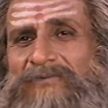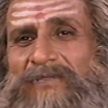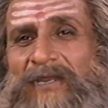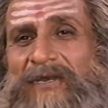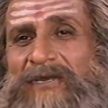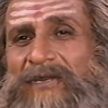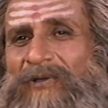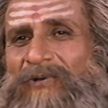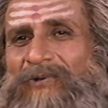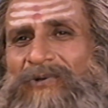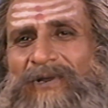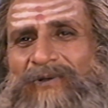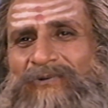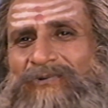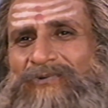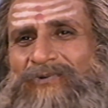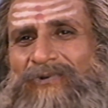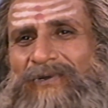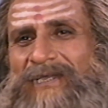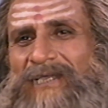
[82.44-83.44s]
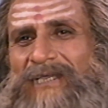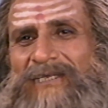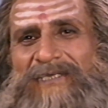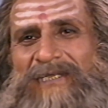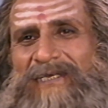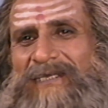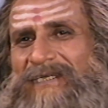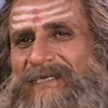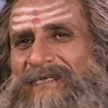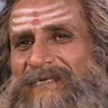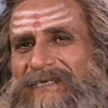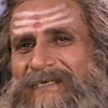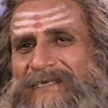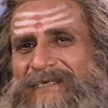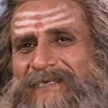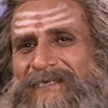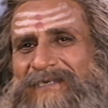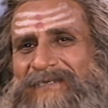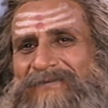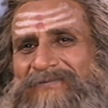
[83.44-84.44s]
ধন্য আপনি রঘুকুল নন্দন
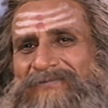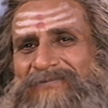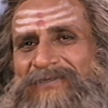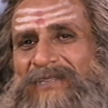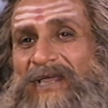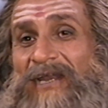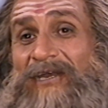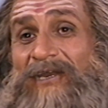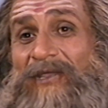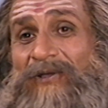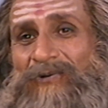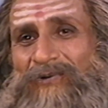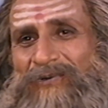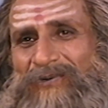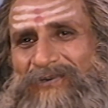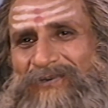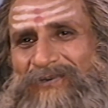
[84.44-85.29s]
ধন্য